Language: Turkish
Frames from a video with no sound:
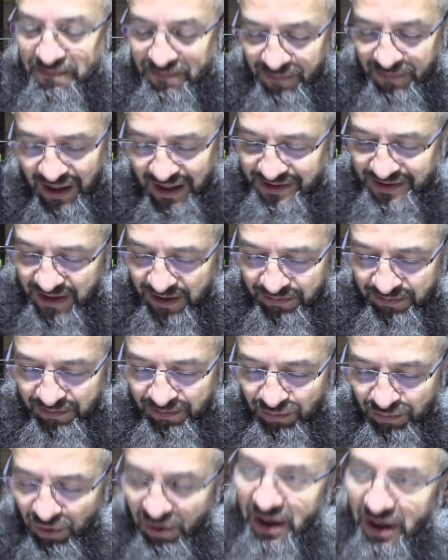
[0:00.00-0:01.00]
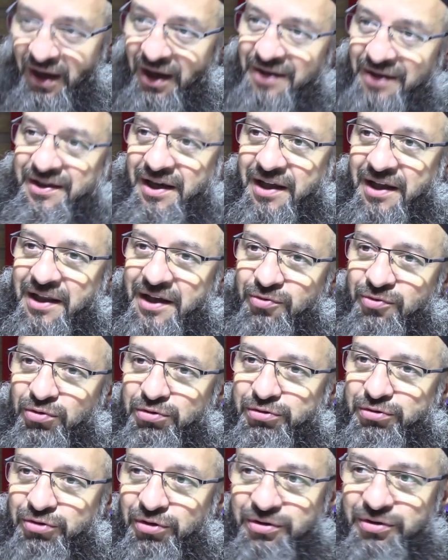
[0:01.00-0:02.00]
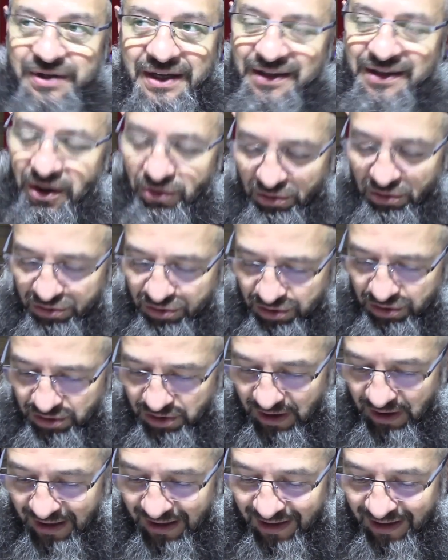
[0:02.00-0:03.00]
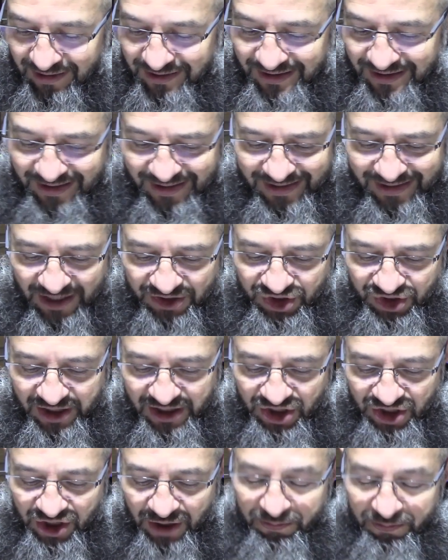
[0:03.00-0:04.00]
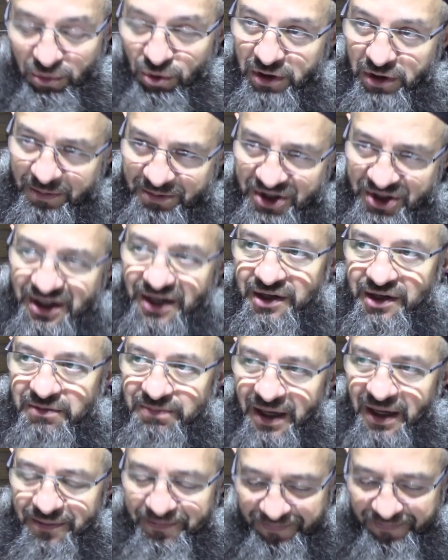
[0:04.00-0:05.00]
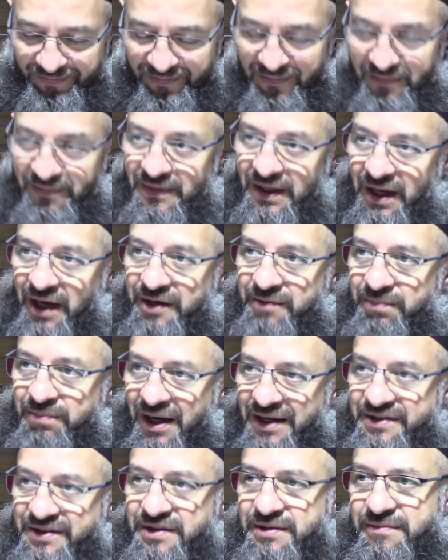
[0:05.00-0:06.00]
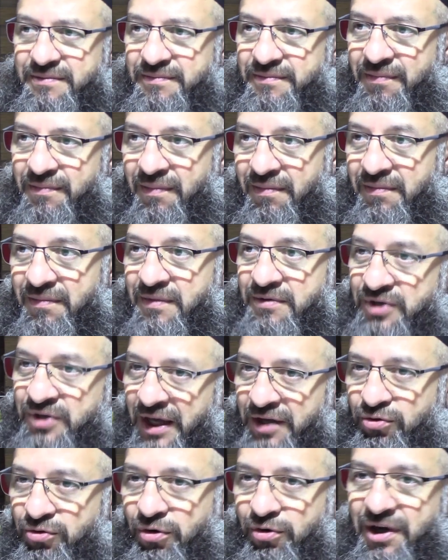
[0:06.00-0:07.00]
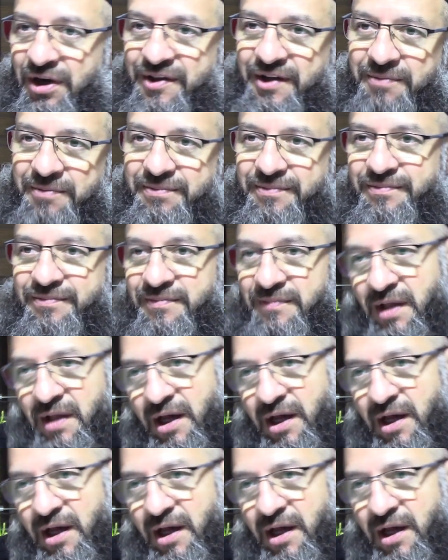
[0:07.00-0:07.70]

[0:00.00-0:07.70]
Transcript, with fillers: bazen böyle hatalar oluyor. Neden oluyor? Algıda gerçekleşen böyle bir yanılma. Yani baktın renk körü adam ne